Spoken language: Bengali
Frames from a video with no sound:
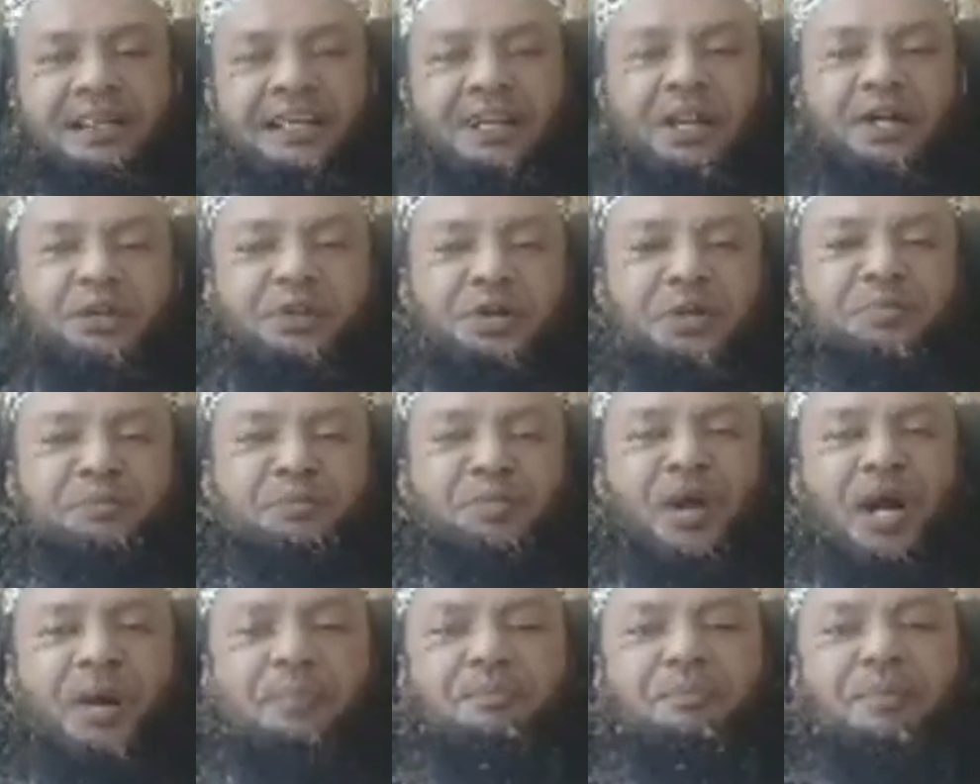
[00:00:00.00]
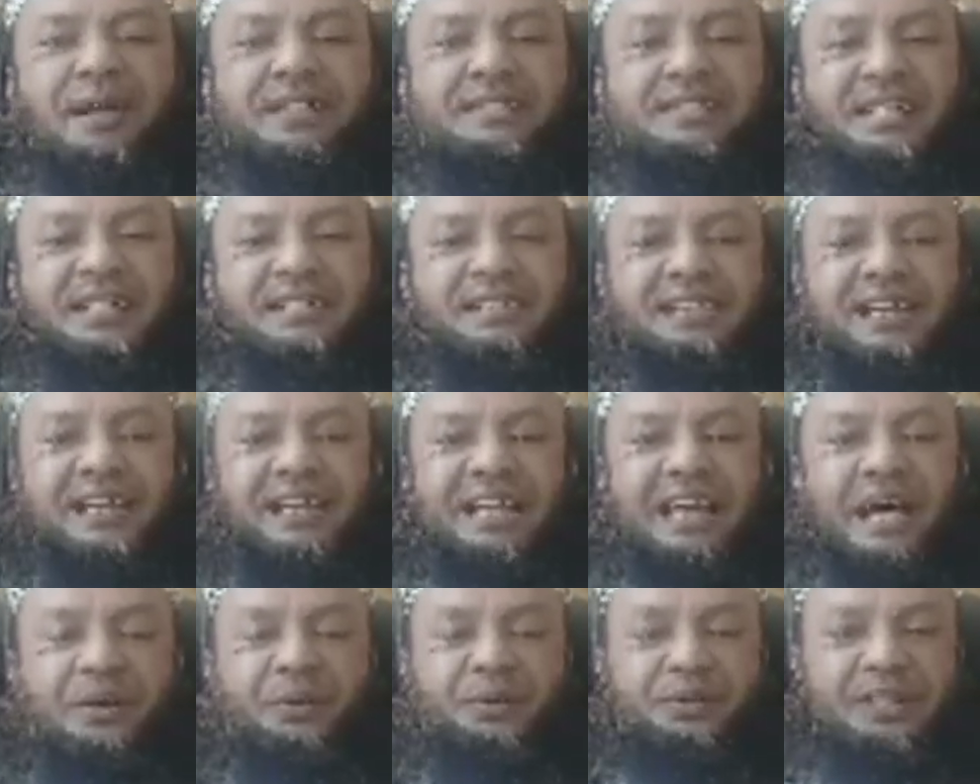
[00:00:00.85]
কিন্তু ইবনু আব্বাস রাদি
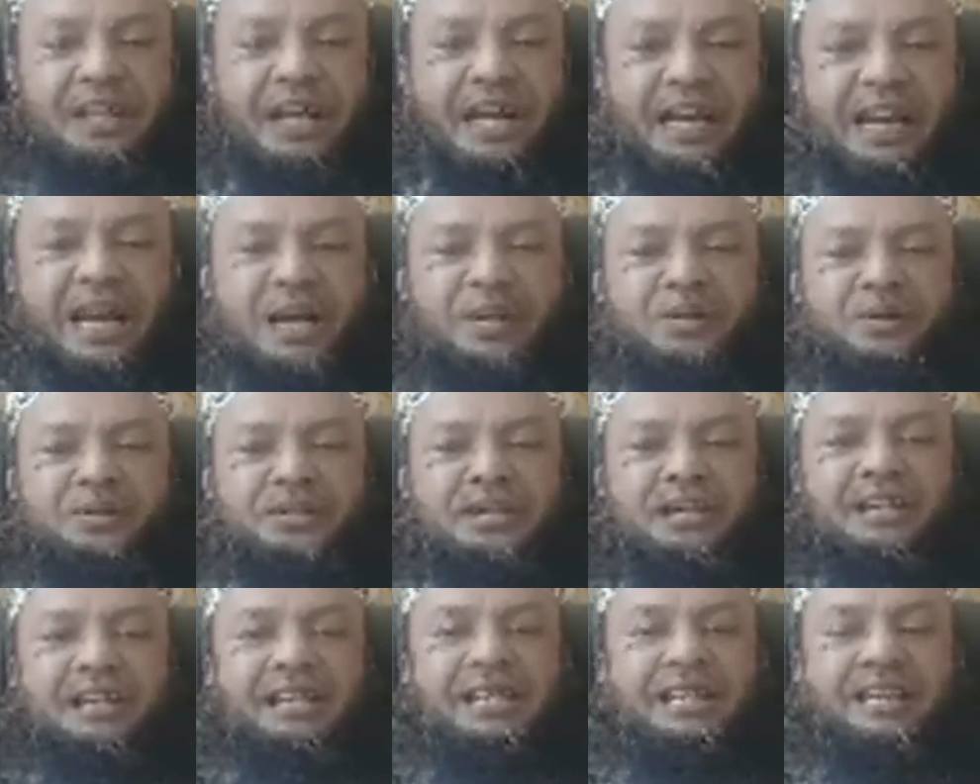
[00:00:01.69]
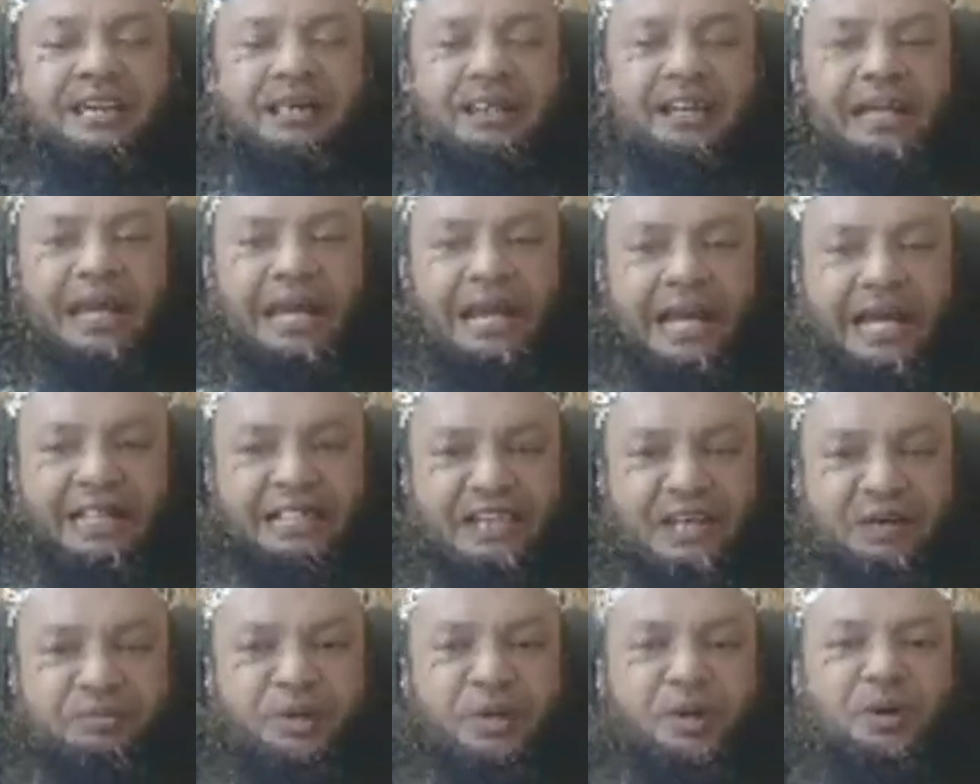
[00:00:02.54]
আল্লাহ তাল আনহু থেকে
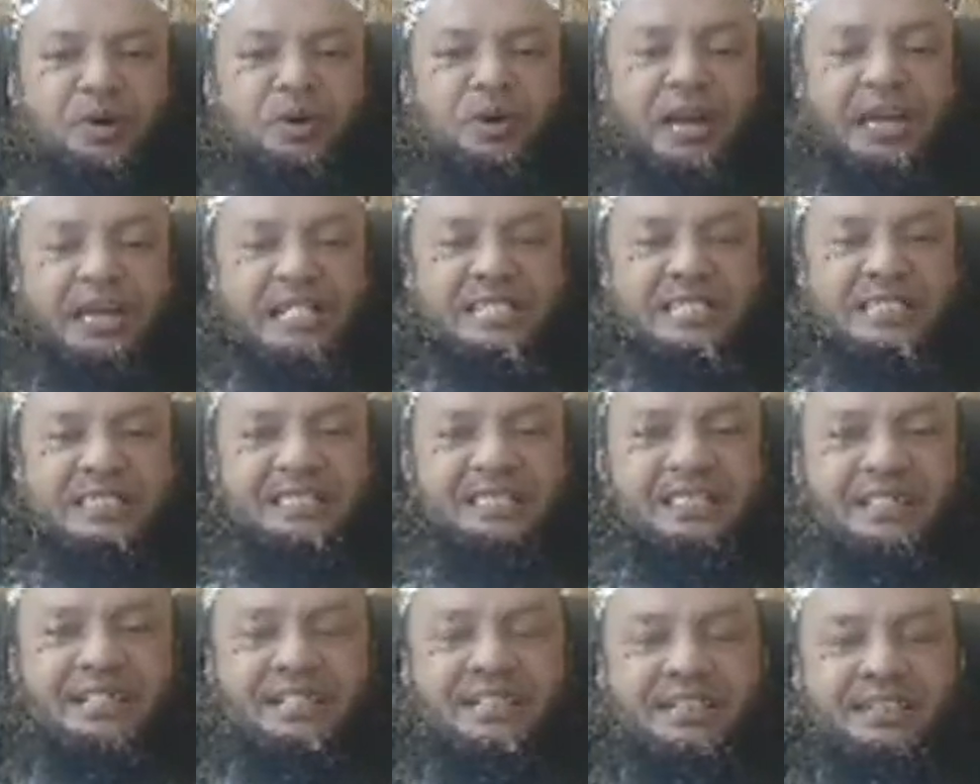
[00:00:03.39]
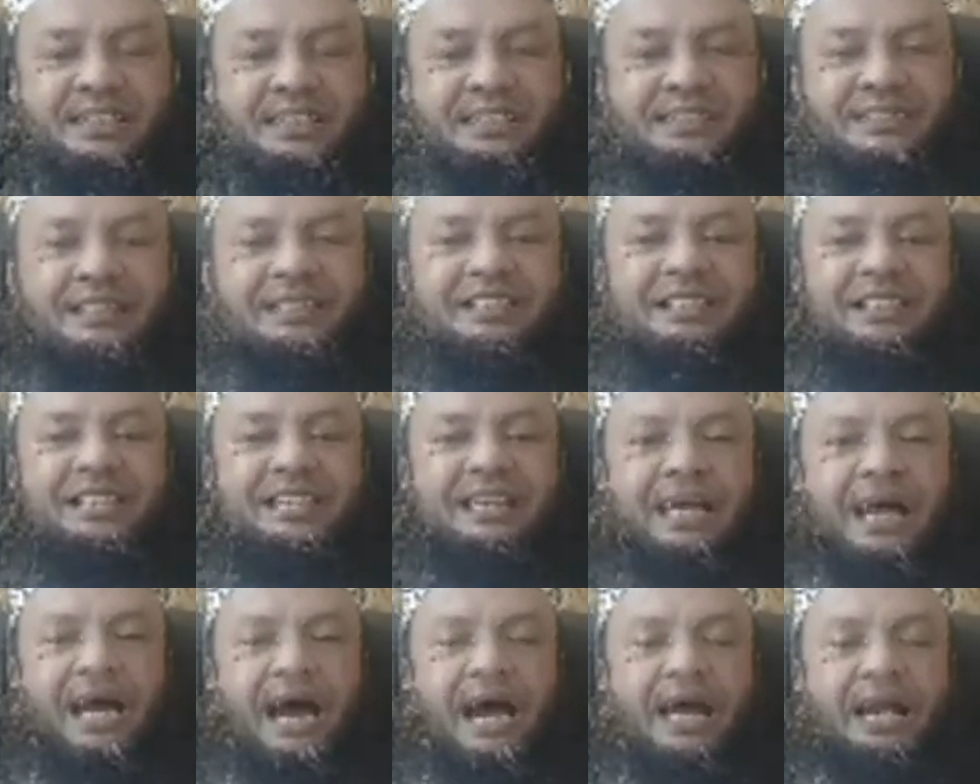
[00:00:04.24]
একাধিক বর্ণনা এসেছে যে তিনি
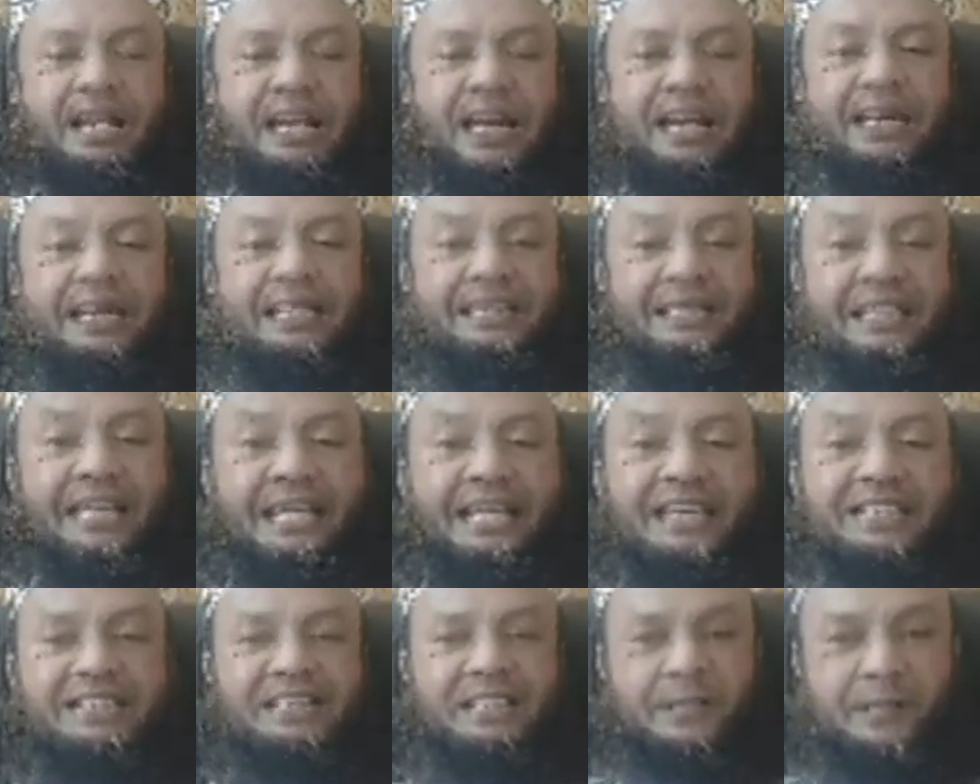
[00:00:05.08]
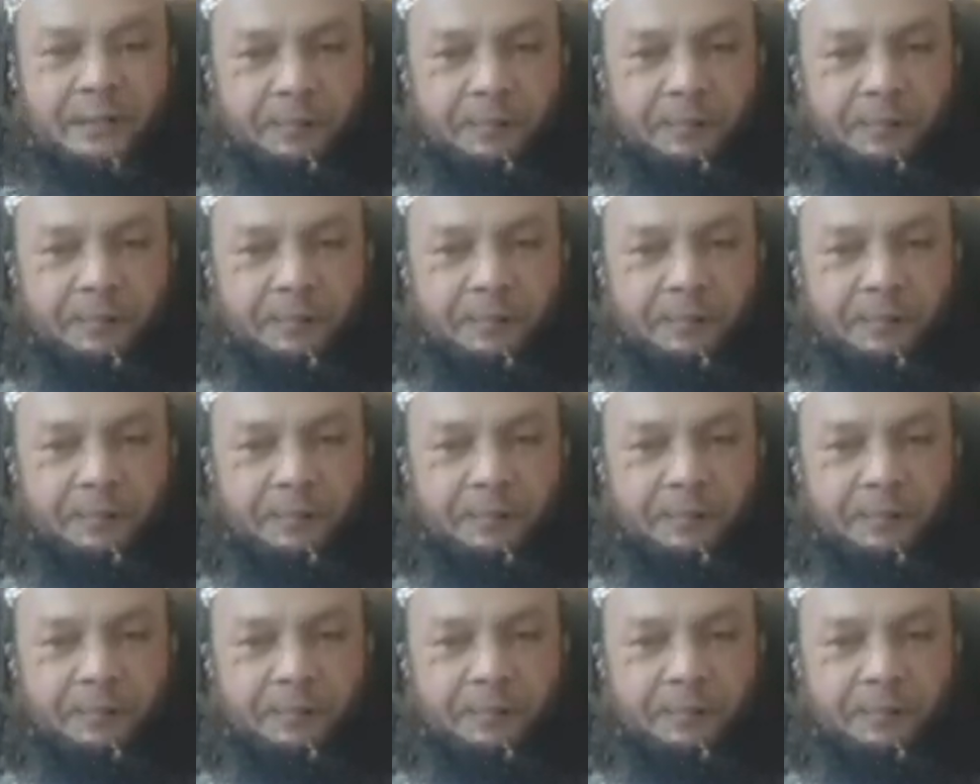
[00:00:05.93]
আল্লাহকে দেখেছেন